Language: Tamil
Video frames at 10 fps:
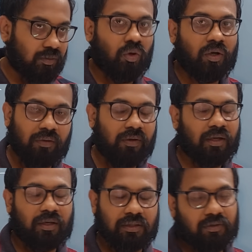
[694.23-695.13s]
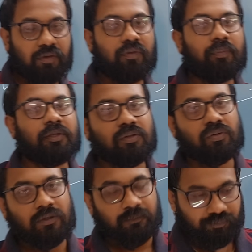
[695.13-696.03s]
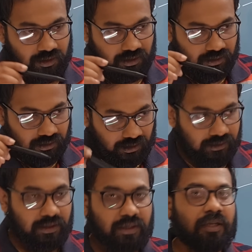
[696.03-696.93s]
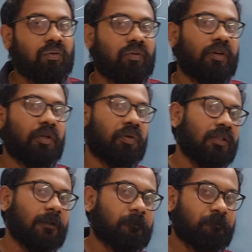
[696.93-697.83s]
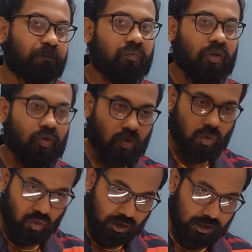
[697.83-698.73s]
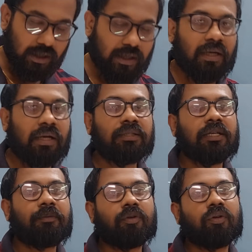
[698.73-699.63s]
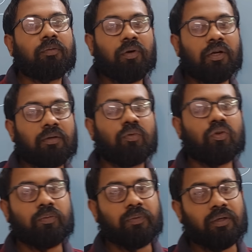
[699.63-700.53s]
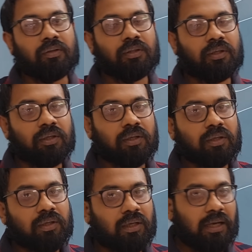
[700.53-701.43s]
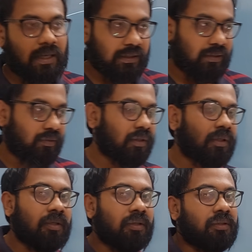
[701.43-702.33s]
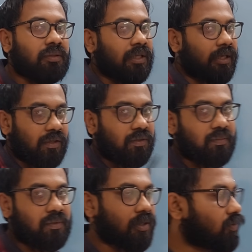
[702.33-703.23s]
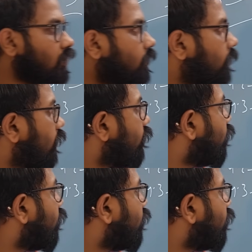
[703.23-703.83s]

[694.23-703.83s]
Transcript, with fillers: டோட்டலாகவே ஹண்ட்ரட் செவன்ட்டி ஃபைவ் ப்ளஸ் தான் சொன்னேன் அதுக்கு கீழே ஒரு வீடியோ இருக்குது டோட்டலாக எல்லா சாப்டருக்கும் இம்பார்ட்டன்ட் போட்டிருப்பேன் அதில் வந்து செலக்டிவ் சம்ஸ் தான் சொல்லியிருப்பேன்